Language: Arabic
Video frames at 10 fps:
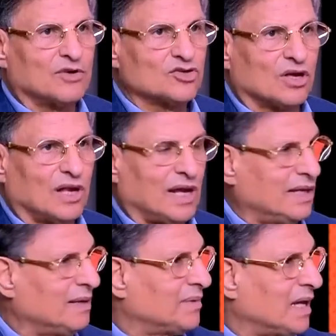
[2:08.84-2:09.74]
ما شاء الله
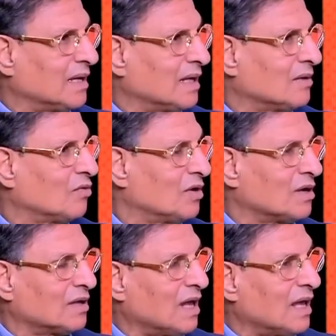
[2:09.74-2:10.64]
عليه بتاعنا كولر
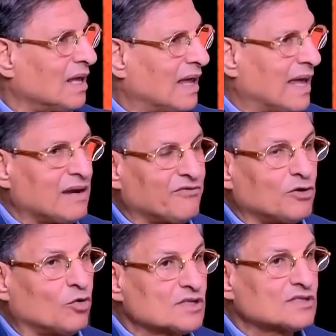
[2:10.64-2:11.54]
ده عارف
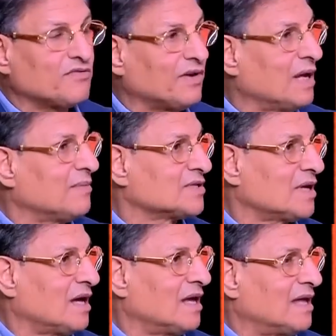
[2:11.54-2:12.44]
يوظف اللعيبه
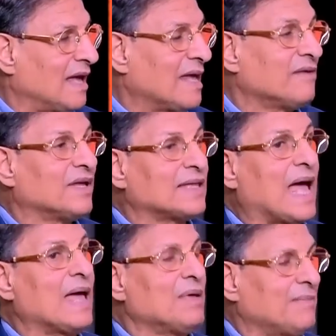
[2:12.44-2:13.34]
صح عارف
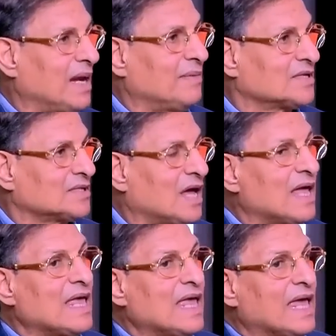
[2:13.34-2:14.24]
يتعامل مع اللعيبه صح
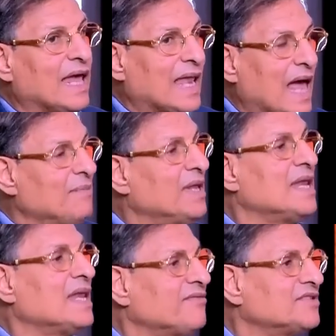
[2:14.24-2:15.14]
العامل
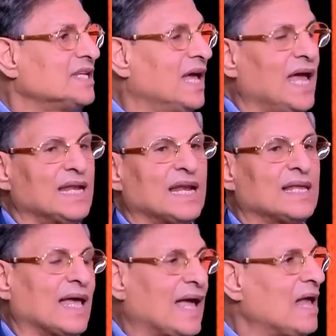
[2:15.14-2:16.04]
النفسي احنا
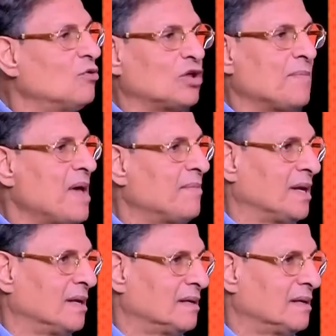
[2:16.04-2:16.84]
نتجاهله تماما